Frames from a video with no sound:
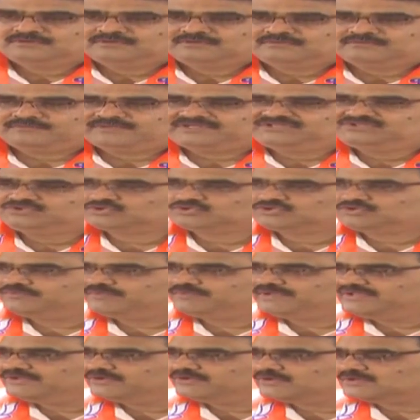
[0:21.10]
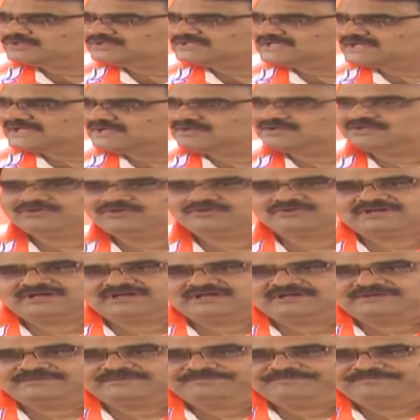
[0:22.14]
విద్యుత్ వినియోగదారుల యొక్క
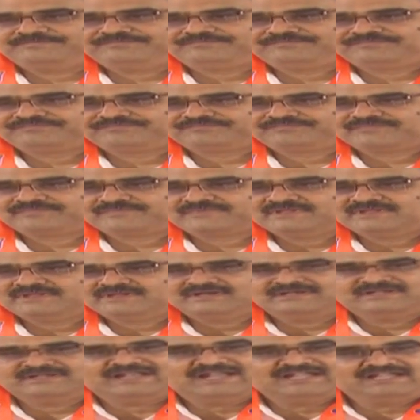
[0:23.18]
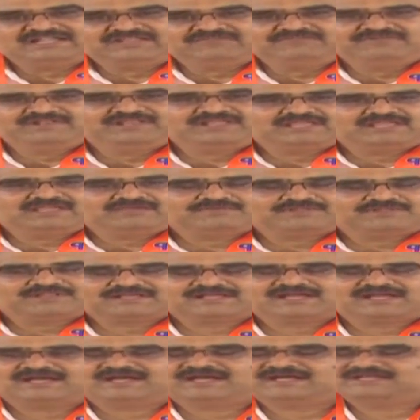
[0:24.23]
నడ్డి విరిగే
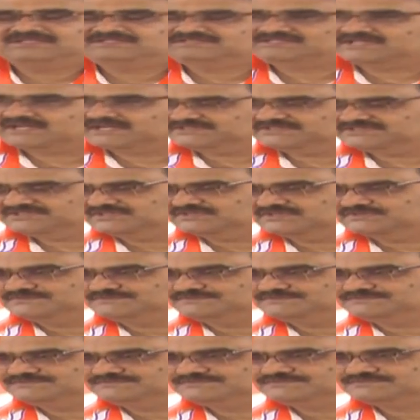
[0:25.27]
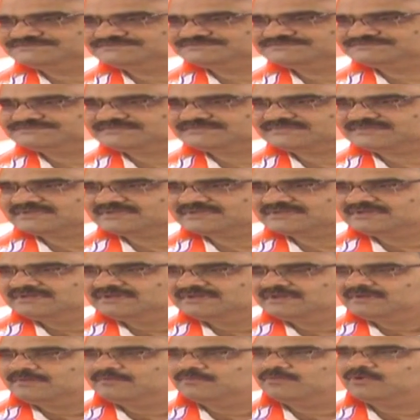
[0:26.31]
విధంగా ఛార్జీలు
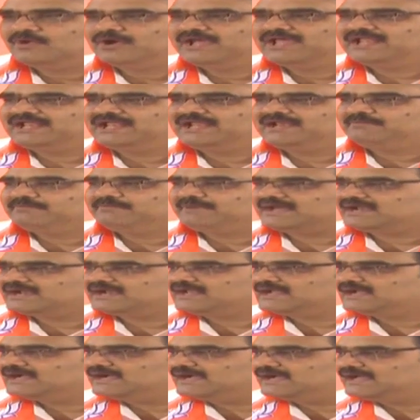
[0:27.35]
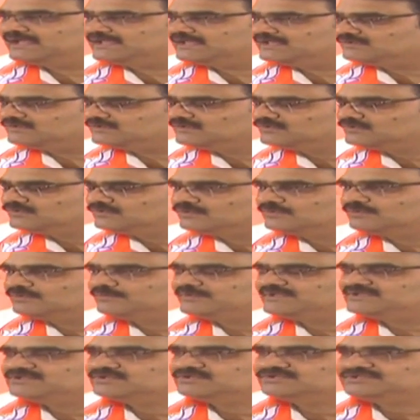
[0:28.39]
మోయలేని భారంగా ఈరోజు
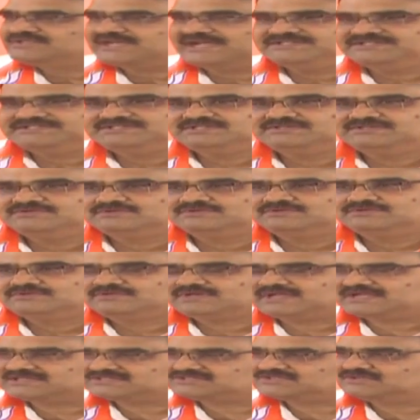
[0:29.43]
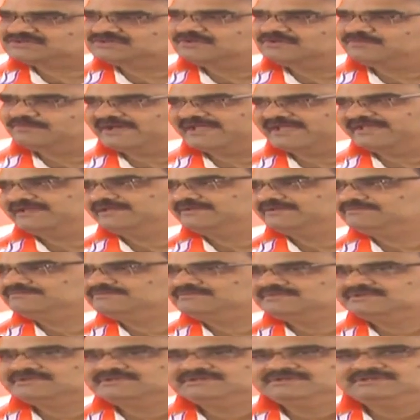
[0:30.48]
విద్యుత్ ఛార్జీలు రాష్ట్రంలో మారినాయి
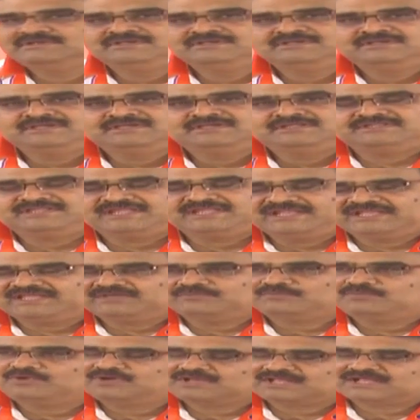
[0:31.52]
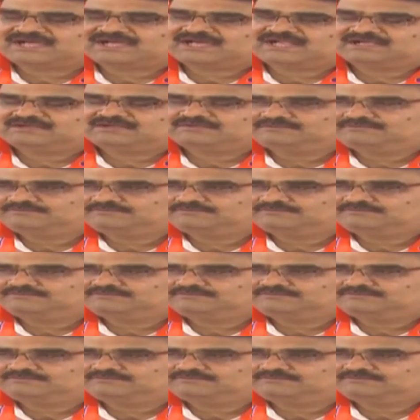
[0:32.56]
దీనికి మూల కారణం